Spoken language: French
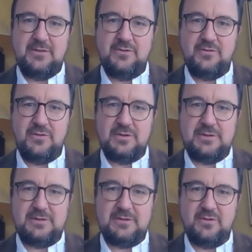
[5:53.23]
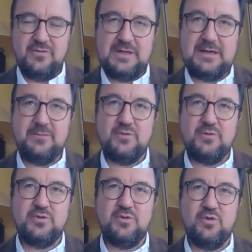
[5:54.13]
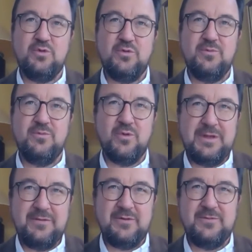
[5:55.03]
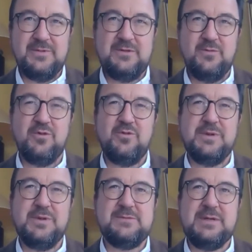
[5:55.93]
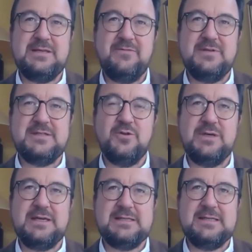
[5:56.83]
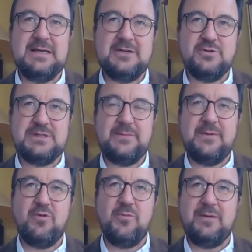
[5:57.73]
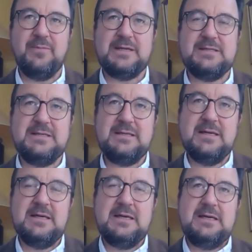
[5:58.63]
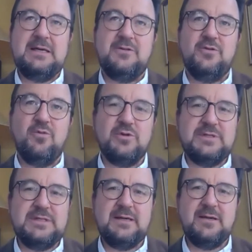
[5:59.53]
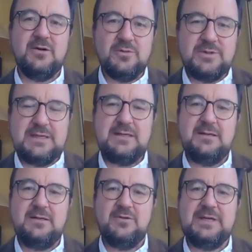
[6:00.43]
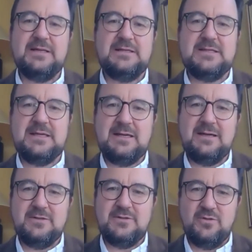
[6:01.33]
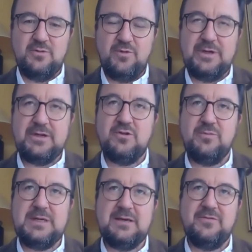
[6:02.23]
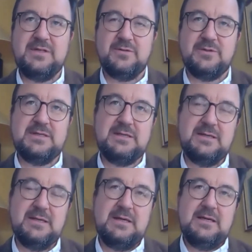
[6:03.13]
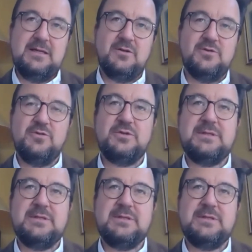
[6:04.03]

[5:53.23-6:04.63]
de euh, revenir un peu sur le monde d'avant et de prendre une perspective historique assez large. Ce sera ma première partie de brosser à grands traits le dernier siècle sur le plan économique et financier. Dans une